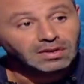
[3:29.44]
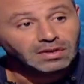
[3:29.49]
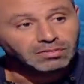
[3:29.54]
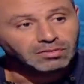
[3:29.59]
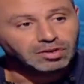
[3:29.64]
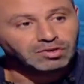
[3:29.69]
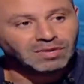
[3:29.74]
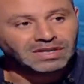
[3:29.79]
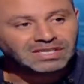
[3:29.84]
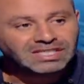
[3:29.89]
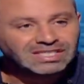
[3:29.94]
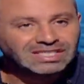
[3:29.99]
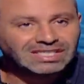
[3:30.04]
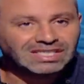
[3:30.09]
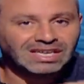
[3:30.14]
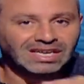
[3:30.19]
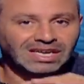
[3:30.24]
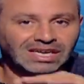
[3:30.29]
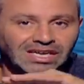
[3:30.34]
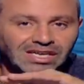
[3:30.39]
مش بس
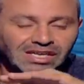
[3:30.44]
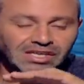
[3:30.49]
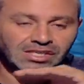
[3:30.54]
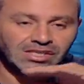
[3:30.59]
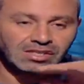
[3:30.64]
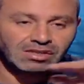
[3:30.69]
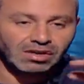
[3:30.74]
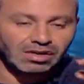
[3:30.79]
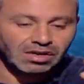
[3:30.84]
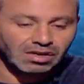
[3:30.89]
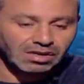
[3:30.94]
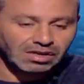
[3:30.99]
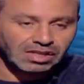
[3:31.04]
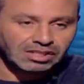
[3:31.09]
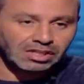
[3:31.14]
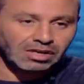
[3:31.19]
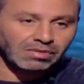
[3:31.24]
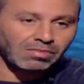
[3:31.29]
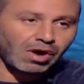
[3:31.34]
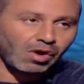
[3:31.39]
ال
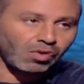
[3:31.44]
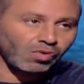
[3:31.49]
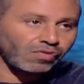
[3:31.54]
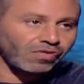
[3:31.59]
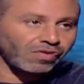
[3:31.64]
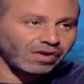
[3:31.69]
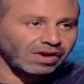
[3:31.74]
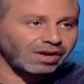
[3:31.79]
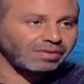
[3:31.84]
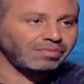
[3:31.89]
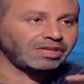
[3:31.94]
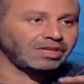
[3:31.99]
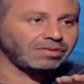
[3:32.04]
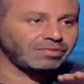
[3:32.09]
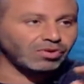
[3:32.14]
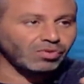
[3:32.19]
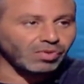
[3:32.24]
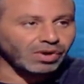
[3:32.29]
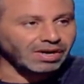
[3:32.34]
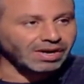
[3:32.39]
الناس المعروفه اللي بتجيب
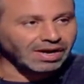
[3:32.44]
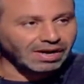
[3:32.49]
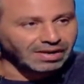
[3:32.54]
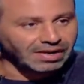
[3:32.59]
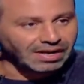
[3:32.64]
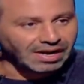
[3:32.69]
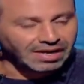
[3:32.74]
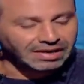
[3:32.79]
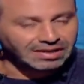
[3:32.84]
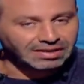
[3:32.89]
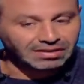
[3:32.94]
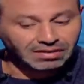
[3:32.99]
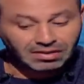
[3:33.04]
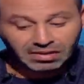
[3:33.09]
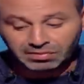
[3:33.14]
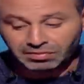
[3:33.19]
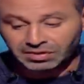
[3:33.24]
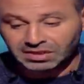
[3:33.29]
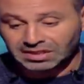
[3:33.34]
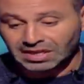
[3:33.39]
اجوان لا يعني
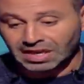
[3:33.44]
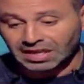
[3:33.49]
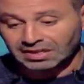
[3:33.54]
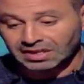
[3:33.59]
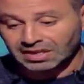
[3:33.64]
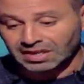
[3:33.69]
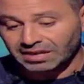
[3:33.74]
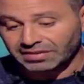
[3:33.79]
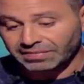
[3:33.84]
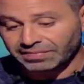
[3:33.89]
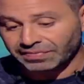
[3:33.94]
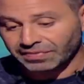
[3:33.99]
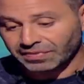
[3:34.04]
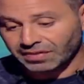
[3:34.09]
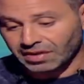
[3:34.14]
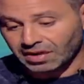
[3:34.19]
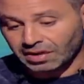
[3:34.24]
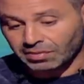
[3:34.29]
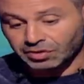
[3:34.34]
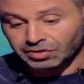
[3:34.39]
الميزه عندنا
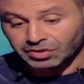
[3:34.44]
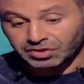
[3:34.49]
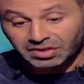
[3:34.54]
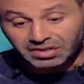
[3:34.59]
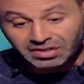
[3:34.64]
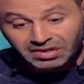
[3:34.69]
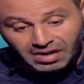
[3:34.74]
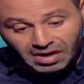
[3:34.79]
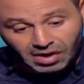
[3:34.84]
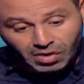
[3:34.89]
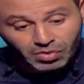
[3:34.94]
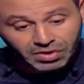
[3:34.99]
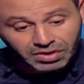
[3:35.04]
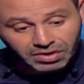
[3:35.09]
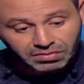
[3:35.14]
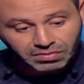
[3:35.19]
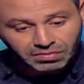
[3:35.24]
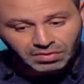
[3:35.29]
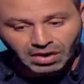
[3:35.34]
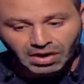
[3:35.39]
المصريين كتير قوي
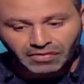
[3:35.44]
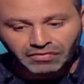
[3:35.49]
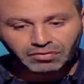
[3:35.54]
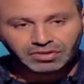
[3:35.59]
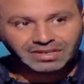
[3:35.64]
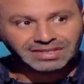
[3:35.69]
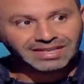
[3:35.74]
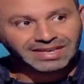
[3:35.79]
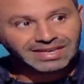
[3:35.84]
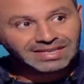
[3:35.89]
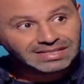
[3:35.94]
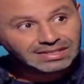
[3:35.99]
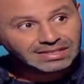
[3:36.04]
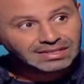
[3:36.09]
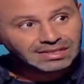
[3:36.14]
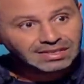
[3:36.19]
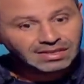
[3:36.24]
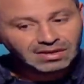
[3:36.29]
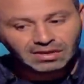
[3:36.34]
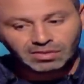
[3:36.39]
بيعرفوا ديتيلز
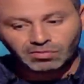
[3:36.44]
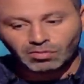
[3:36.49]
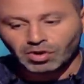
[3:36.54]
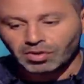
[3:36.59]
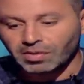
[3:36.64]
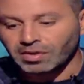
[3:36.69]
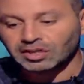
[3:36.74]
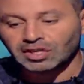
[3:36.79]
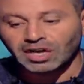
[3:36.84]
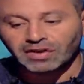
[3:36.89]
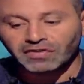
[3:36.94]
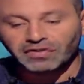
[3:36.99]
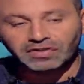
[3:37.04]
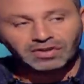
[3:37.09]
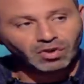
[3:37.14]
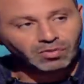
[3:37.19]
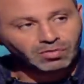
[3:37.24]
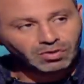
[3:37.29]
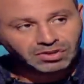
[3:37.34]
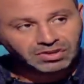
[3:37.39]
ممكن ما آه. عارف في
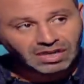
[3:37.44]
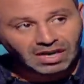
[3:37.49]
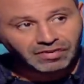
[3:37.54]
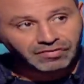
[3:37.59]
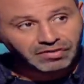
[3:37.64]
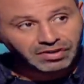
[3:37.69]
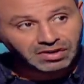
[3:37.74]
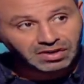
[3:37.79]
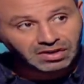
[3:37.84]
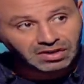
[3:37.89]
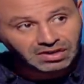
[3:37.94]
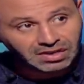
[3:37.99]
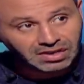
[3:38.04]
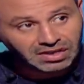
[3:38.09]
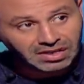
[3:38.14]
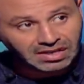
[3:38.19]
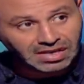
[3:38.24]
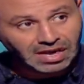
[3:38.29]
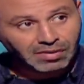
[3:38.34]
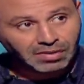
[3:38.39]
الدوري المصري على فكره
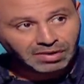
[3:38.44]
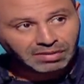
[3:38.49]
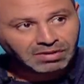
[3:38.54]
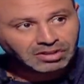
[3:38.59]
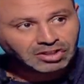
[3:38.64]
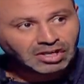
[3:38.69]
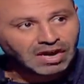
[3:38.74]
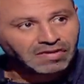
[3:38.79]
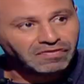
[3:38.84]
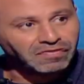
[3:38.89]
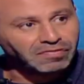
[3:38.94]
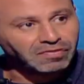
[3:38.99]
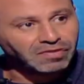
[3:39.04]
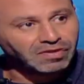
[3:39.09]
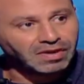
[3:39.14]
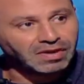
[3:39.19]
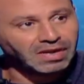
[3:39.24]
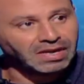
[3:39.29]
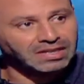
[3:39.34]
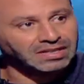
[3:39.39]
يعني ما يبقاش عارف
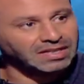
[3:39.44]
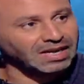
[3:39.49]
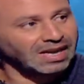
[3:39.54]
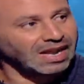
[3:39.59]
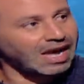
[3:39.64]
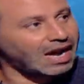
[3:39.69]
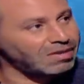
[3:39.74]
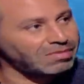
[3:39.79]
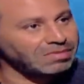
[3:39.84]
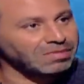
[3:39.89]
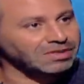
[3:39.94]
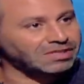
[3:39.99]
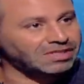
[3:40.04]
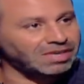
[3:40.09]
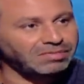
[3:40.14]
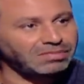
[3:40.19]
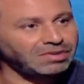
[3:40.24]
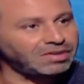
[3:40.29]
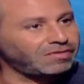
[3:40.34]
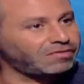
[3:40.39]
الانتاج الحربي
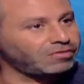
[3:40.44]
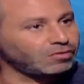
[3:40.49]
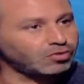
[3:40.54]
مثلا مين في